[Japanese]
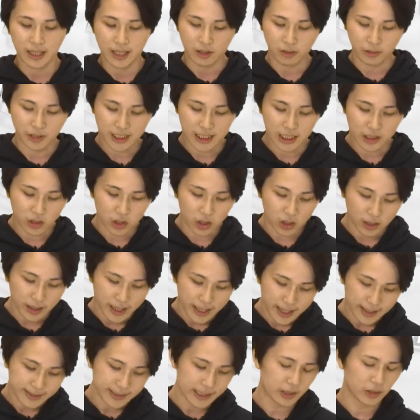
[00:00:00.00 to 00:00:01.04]
えー、こちらの
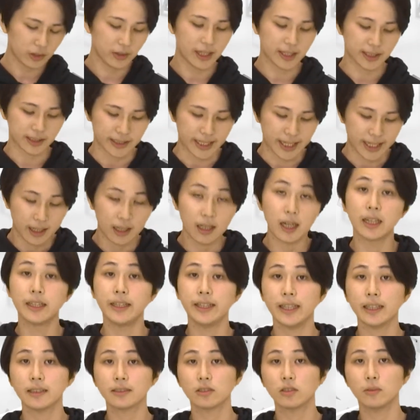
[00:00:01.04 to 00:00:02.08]
アセットですね、
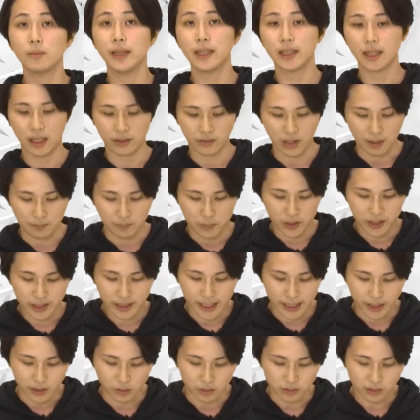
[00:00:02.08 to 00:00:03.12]
ミニキャストメーカーのアプリ
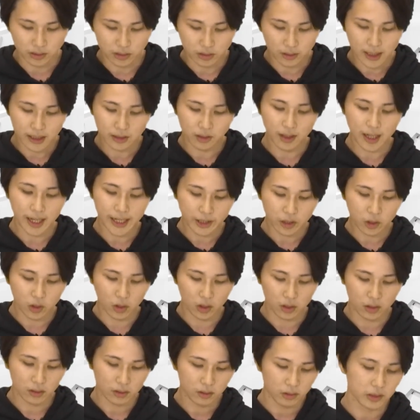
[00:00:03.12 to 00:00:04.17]
内のストアの
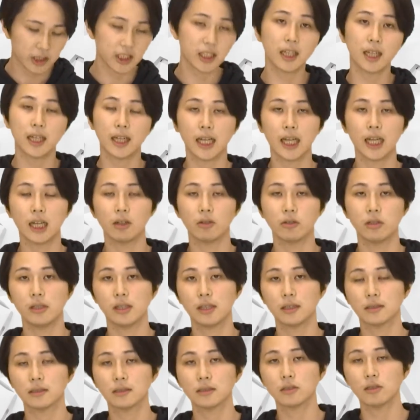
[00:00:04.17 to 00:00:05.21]
アイコン、こちらから
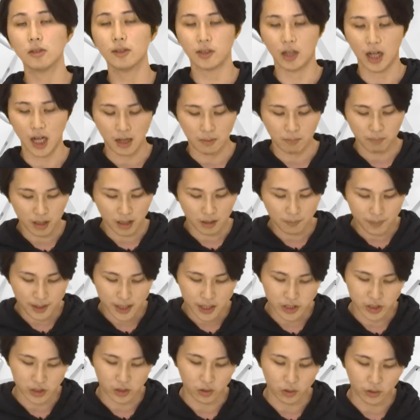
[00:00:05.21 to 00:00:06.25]
オキュラスストアの販売
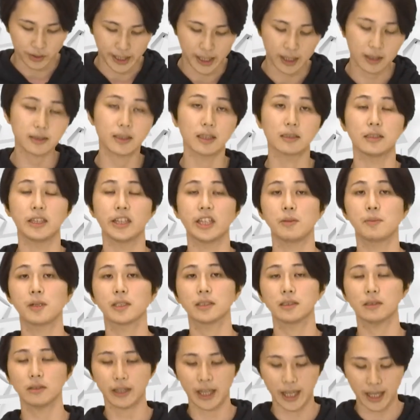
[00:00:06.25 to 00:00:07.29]
ページの方にアクセスできま
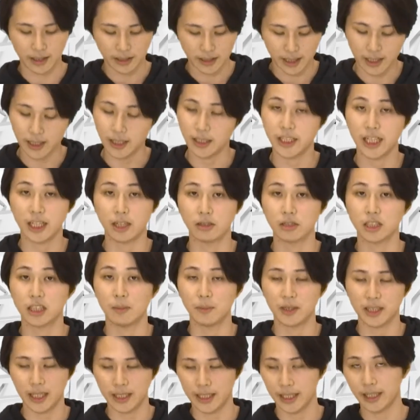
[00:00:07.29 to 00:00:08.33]
すので、ぜひチェックして
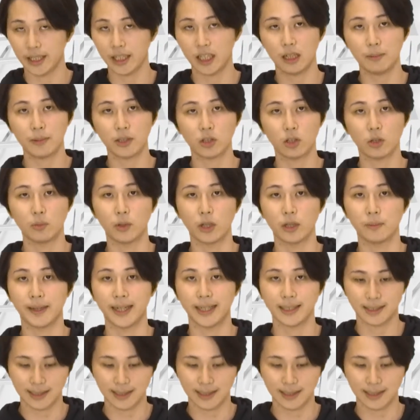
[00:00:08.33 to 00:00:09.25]
みていただければと思いま